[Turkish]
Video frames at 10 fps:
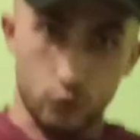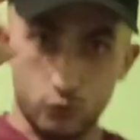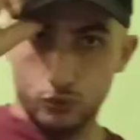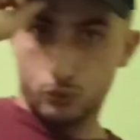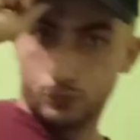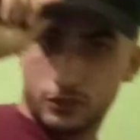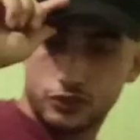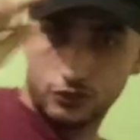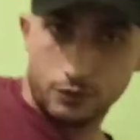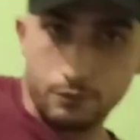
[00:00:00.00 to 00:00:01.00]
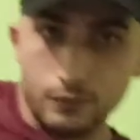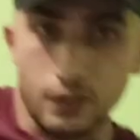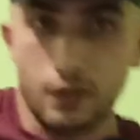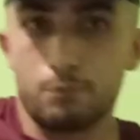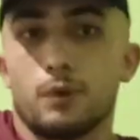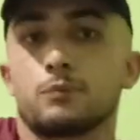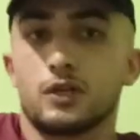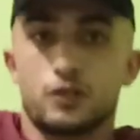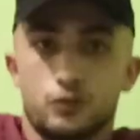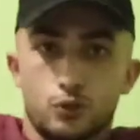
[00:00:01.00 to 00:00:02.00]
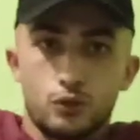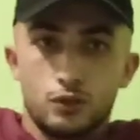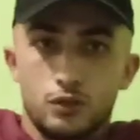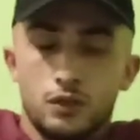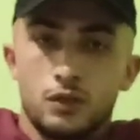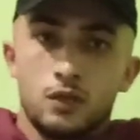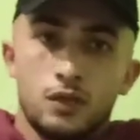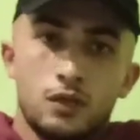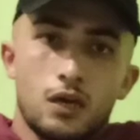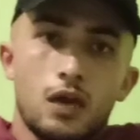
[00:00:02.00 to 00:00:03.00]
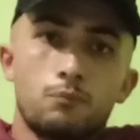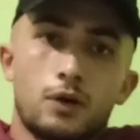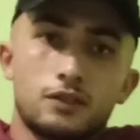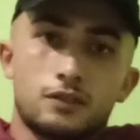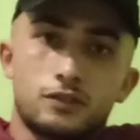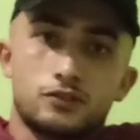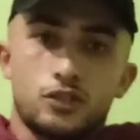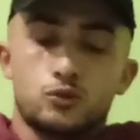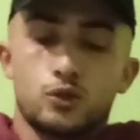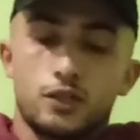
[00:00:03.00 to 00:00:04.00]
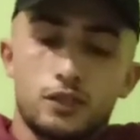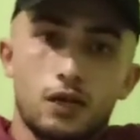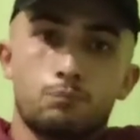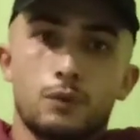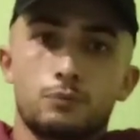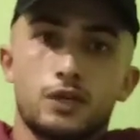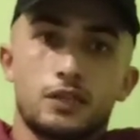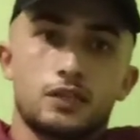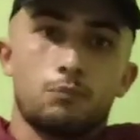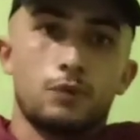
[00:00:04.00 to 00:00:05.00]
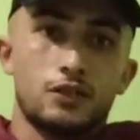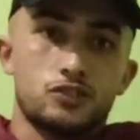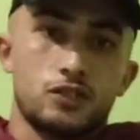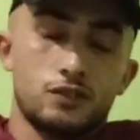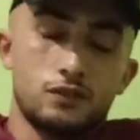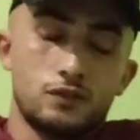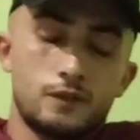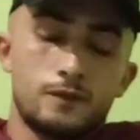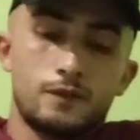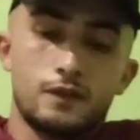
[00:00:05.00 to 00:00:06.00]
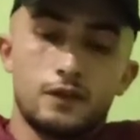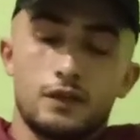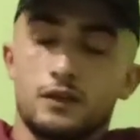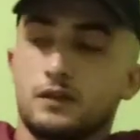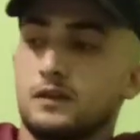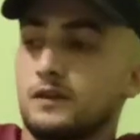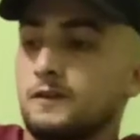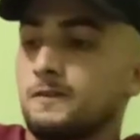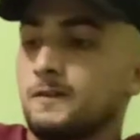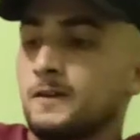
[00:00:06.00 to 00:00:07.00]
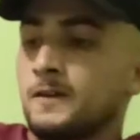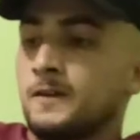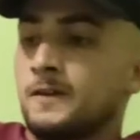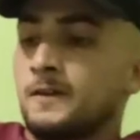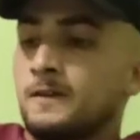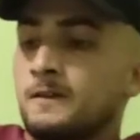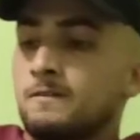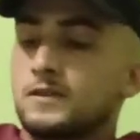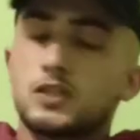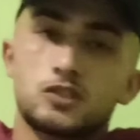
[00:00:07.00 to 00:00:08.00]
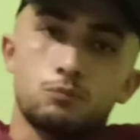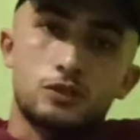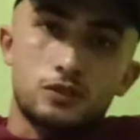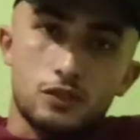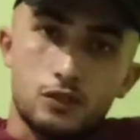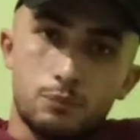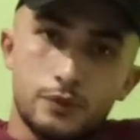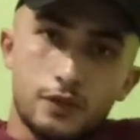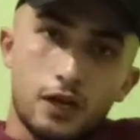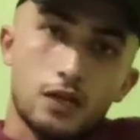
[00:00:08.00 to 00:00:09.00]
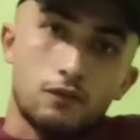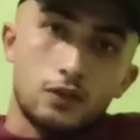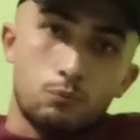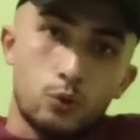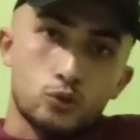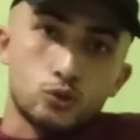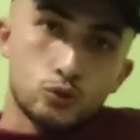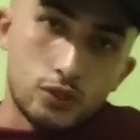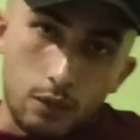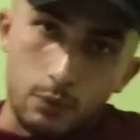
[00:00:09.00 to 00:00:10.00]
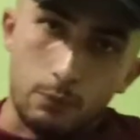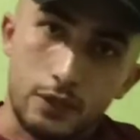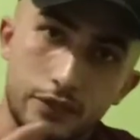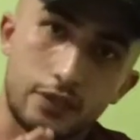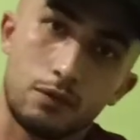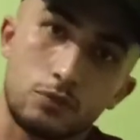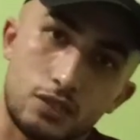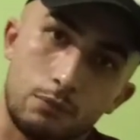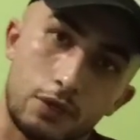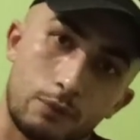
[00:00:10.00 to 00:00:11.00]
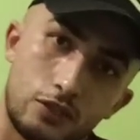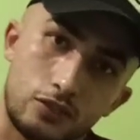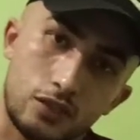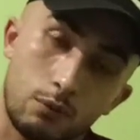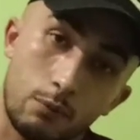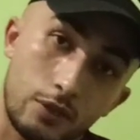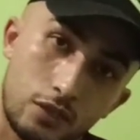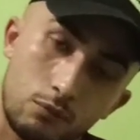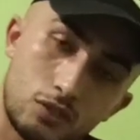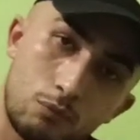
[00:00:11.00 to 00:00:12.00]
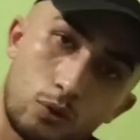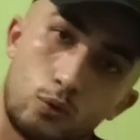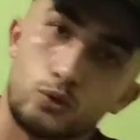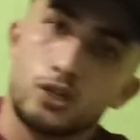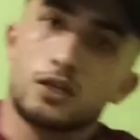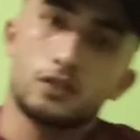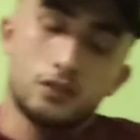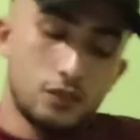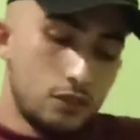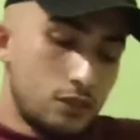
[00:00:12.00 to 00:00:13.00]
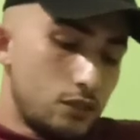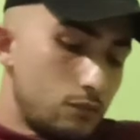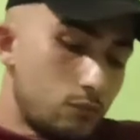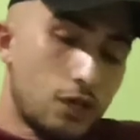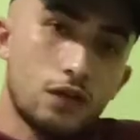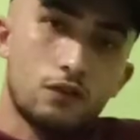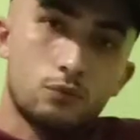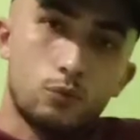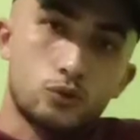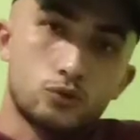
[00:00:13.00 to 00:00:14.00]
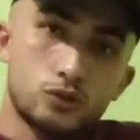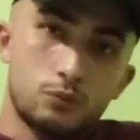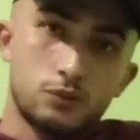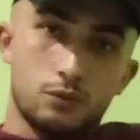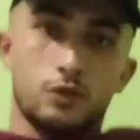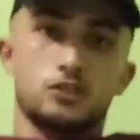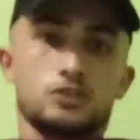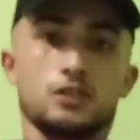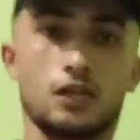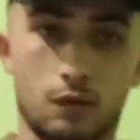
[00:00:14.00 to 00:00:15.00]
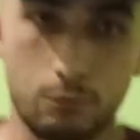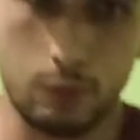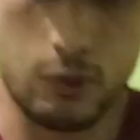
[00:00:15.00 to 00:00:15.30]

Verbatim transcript: düşündüm taşındım. Ne yapmam gerekiyor? En mantıklı şey şu anda yapmam gereken bence e, dişimi sıkıp karavanın borcunu tamamen temizlemek bence. Tamamen temizlemek olacak. Karavanın borcunu temizlemek için de ne yapmam